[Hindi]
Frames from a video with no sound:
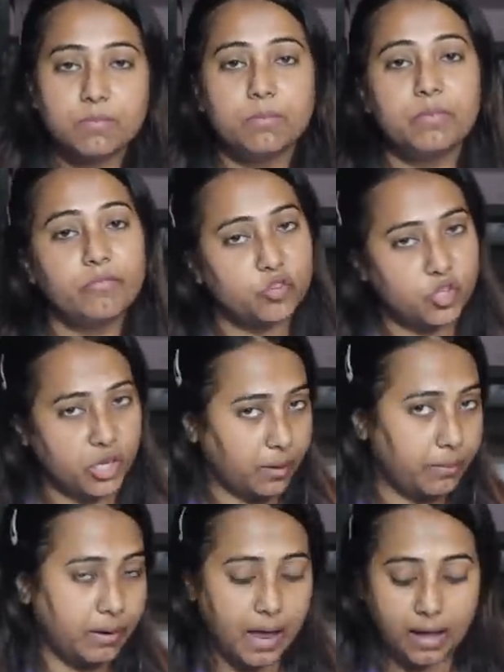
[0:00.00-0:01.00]
मम्मी फिश केक
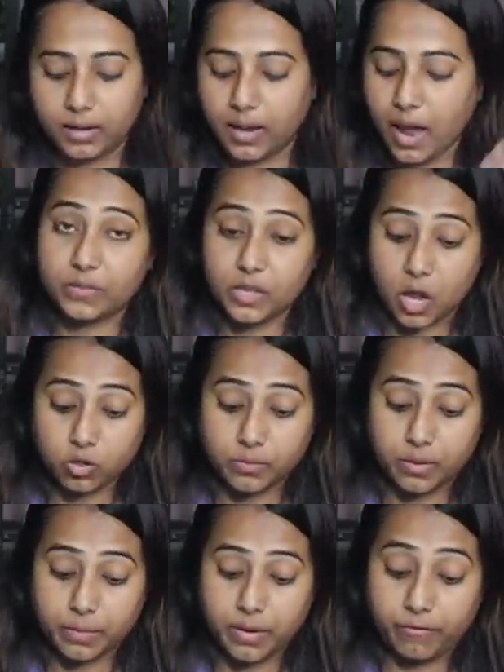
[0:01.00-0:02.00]
बना रही है ना जब तक
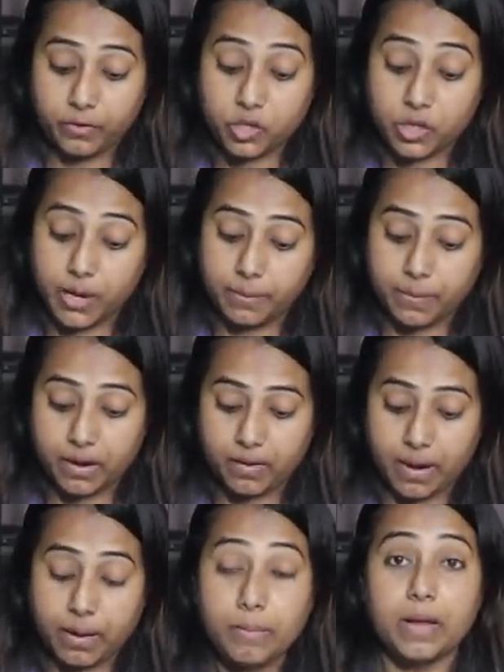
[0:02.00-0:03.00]
मेरा मेरा फिश केक बन रहा
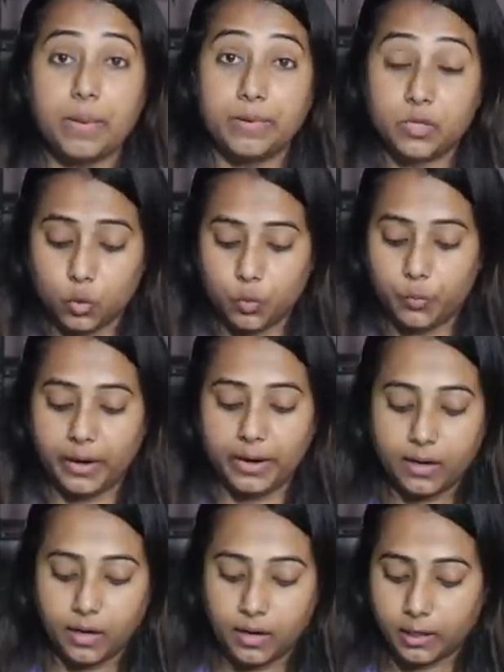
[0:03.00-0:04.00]
है मैं यहाँ पे सूप रेडी
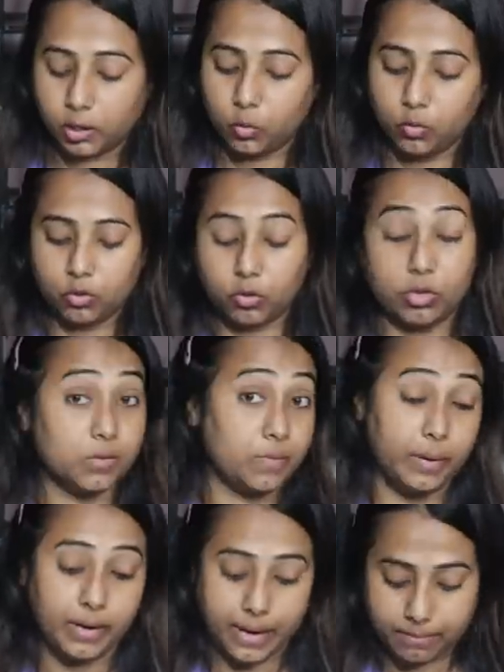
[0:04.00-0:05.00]
कर लेती हूँ क्योंकि इसमें भी
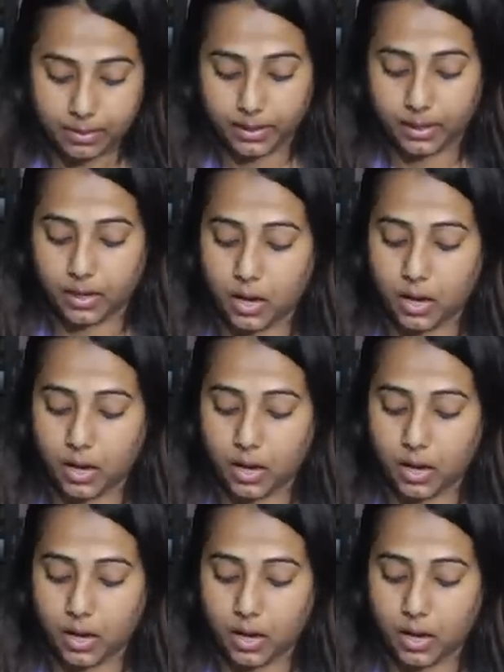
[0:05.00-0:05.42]
टाइम लगेगा